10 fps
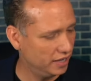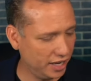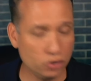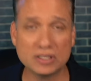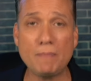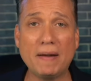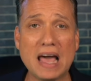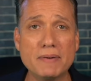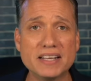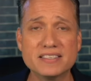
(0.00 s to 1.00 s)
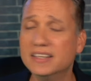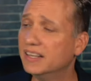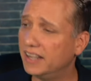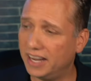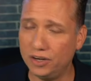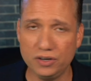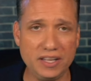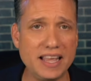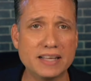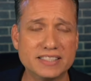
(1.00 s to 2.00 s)
En otras palabras, el
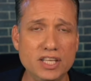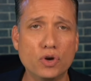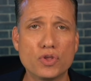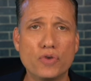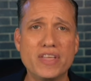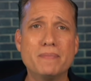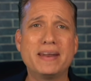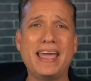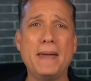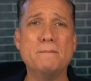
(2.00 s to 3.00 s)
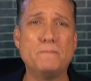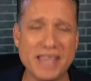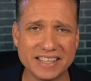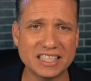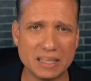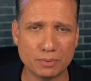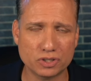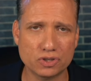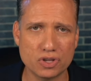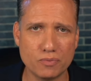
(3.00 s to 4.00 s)
día 5 de noviembre empieza este
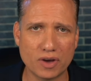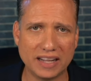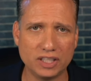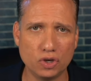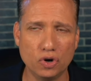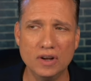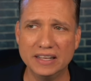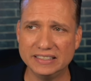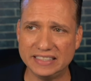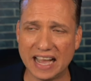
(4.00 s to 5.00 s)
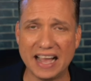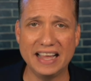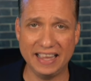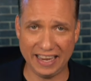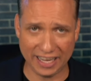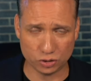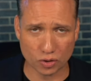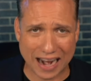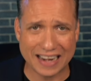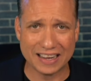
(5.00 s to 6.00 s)
proceso democrático ya
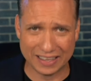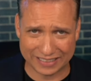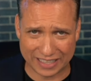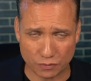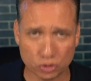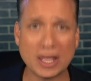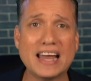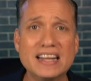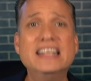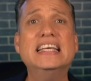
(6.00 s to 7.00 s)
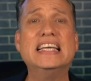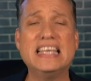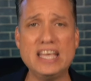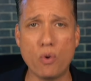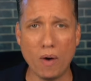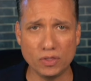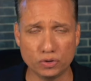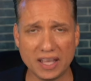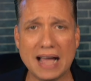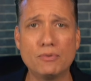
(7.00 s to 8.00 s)
electoral, de votar, y cuando
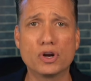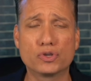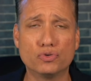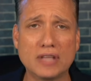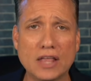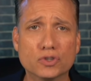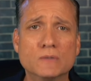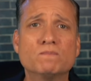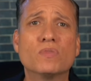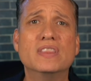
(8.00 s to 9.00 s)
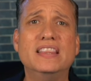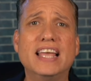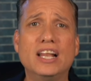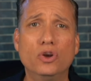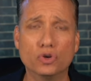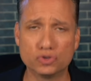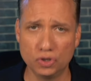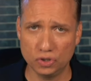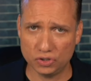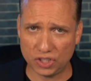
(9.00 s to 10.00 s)
tengamos los resultados de los
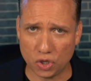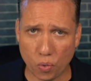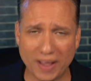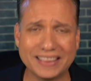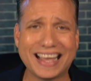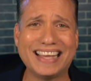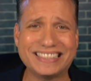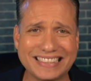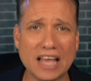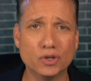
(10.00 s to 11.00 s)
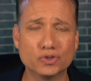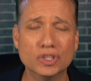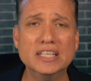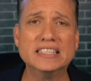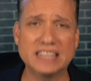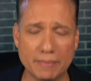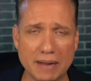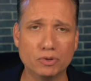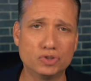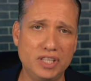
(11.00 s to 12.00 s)
50 estados,
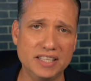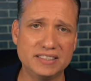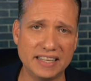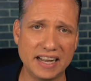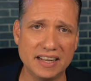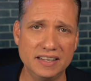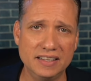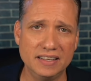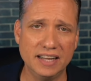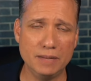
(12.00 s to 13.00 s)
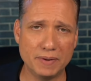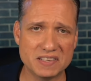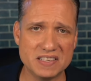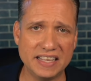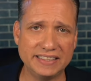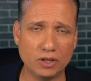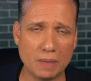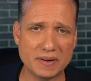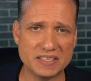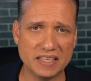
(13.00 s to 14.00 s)
sabremos quién será el presidente o la
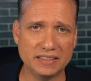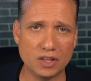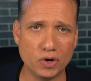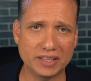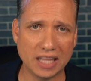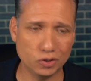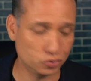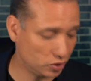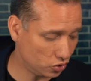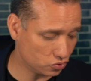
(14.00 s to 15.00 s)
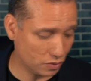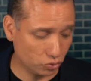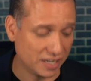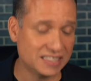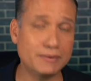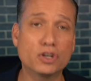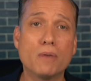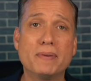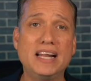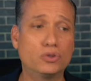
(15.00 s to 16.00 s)
presidenta de los Estados Unidos. Me gustaría saber qué
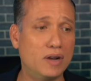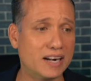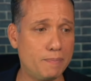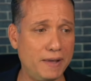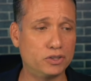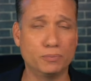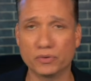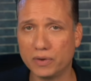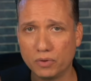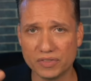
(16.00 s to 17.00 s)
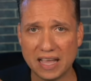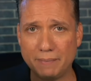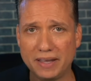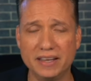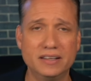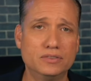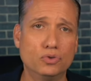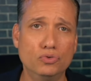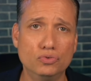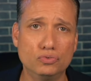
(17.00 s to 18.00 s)
opinas tú al respecto. Por favor, déjame
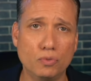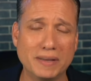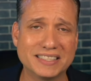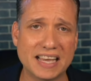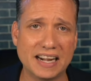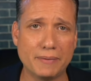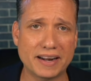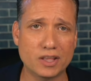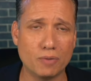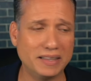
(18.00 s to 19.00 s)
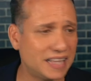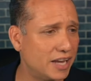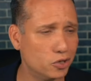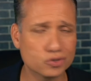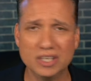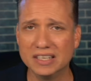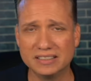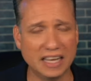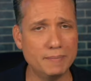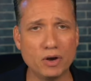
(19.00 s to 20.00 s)
tu, pensar en la barra de comentarios,
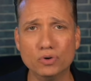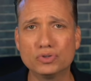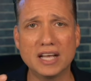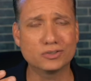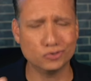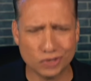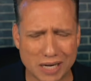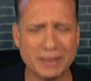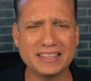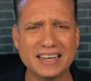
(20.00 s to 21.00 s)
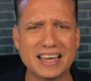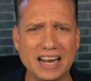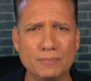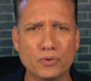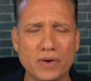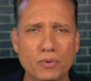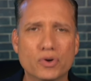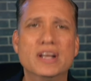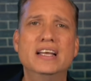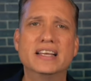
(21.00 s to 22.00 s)
dale me gusta, suscríbete al canal por
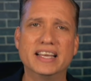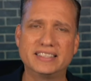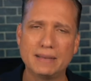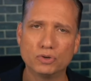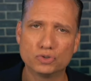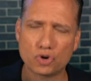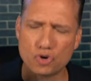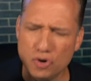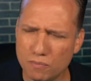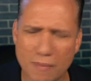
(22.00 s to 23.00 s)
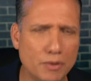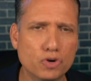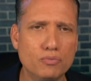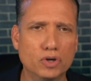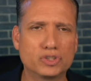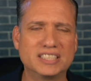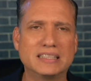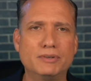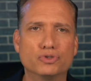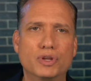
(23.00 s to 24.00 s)
favor, que estamos rumbo, vamos rumbo a los
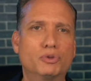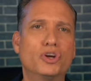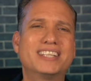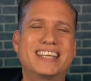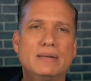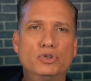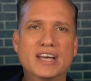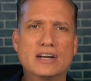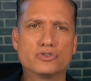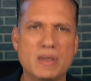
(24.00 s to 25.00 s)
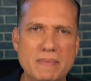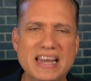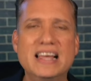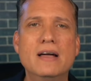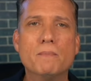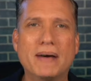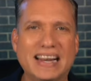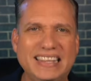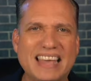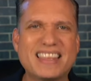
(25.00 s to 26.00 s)
60 mil suscriptores, queremos llegar a los 100.000 mil para
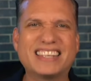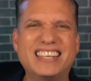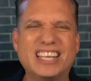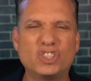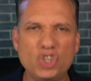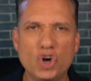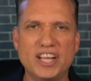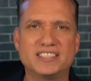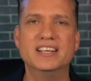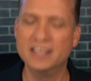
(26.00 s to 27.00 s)
el día de las elecciones.